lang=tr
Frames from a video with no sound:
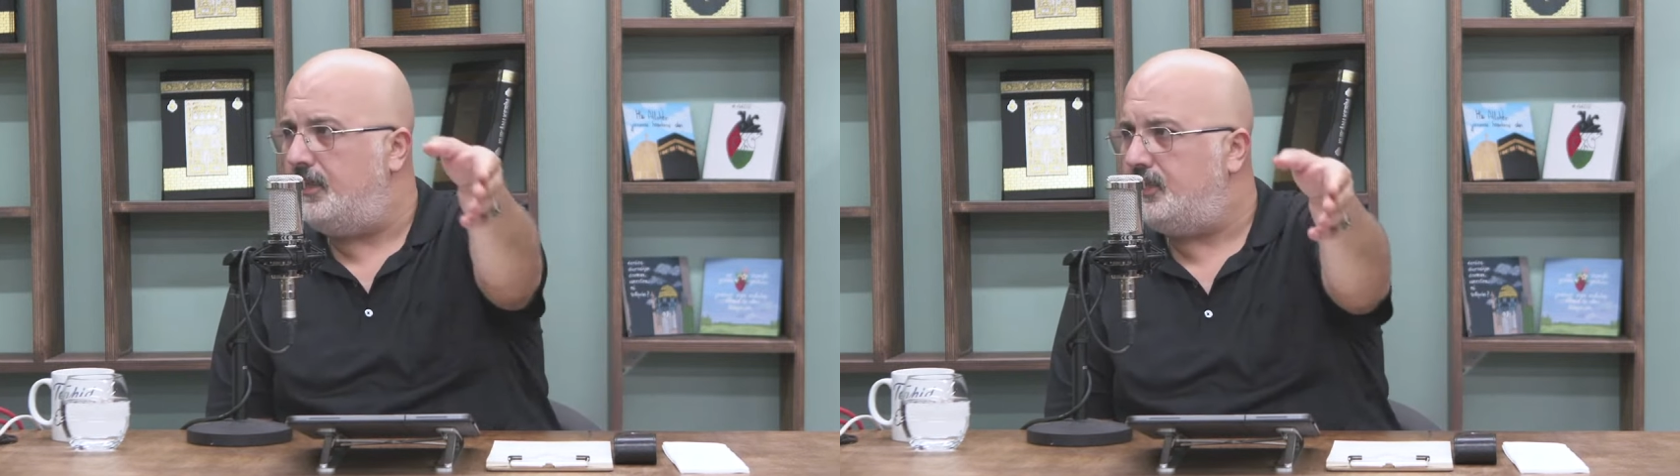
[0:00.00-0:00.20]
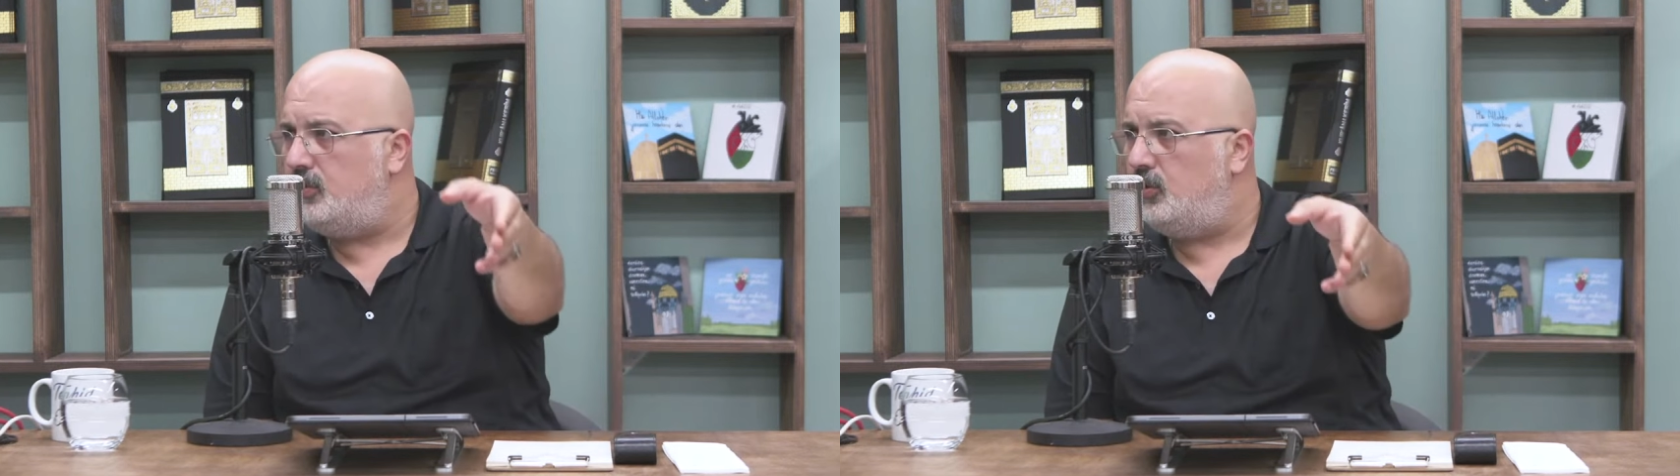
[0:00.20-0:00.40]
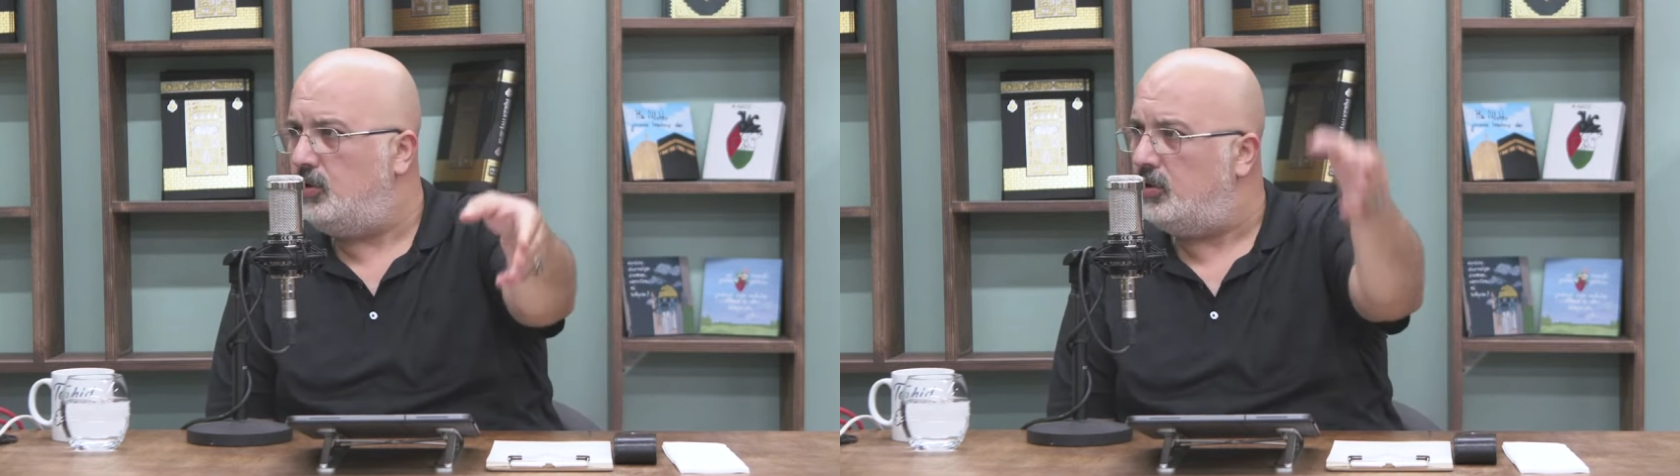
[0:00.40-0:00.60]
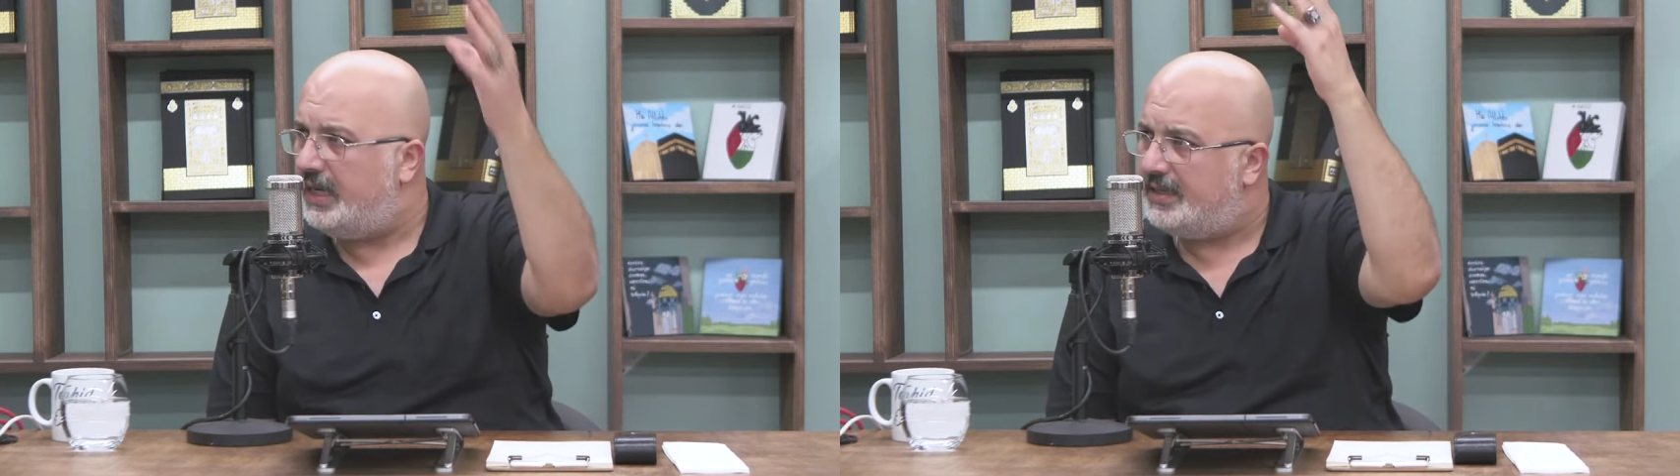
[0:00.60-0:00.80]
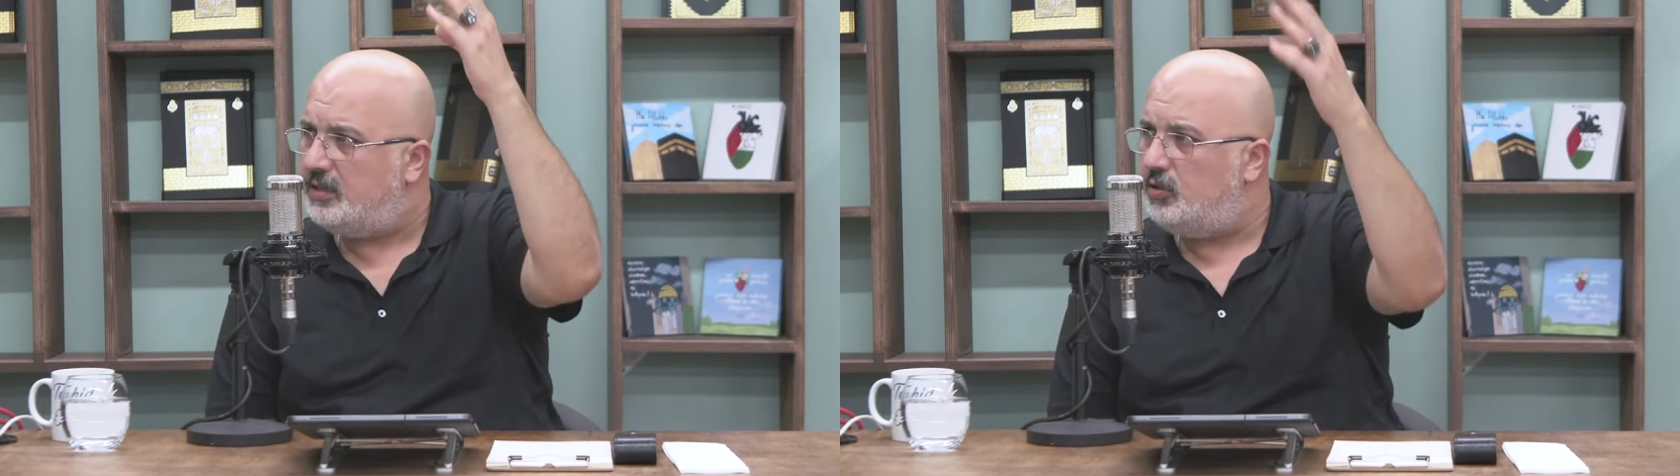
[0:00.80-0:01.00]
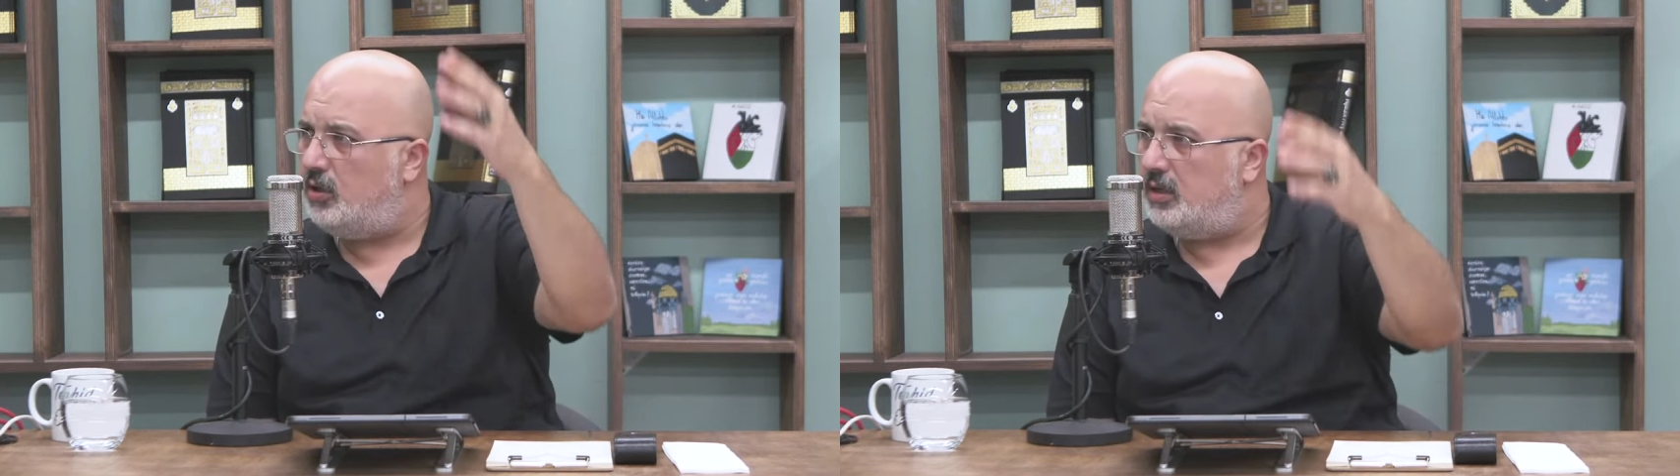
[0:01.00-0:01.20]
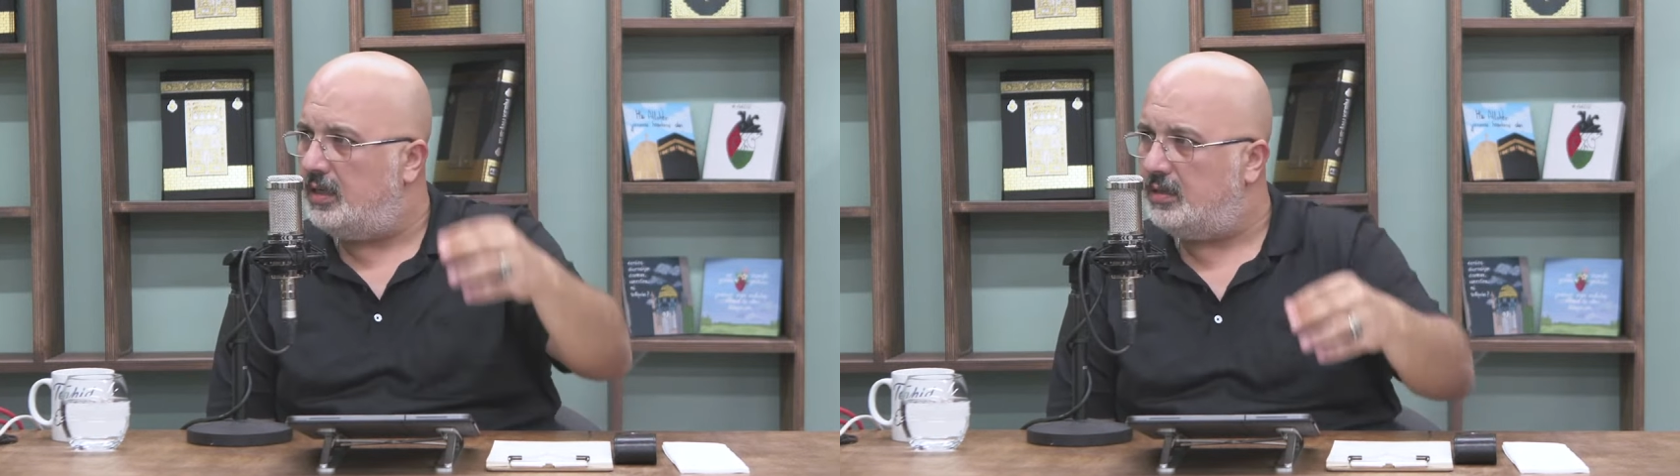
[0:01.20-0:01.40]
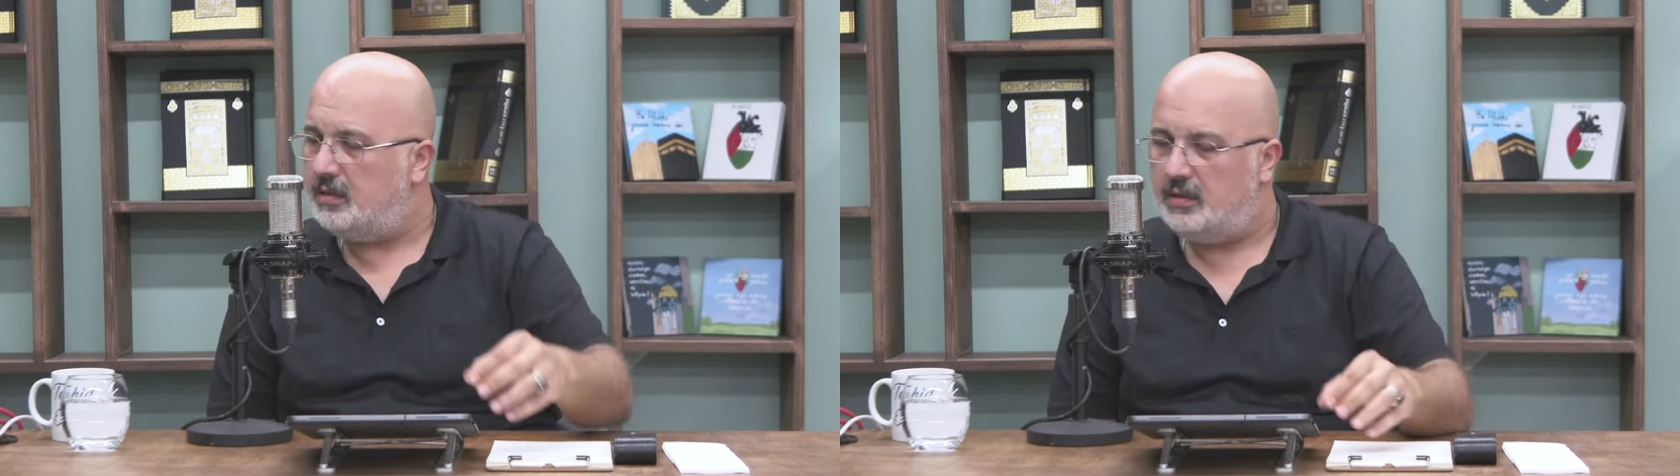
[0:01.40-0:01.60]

yapın diyor, onlar gidiyorlar.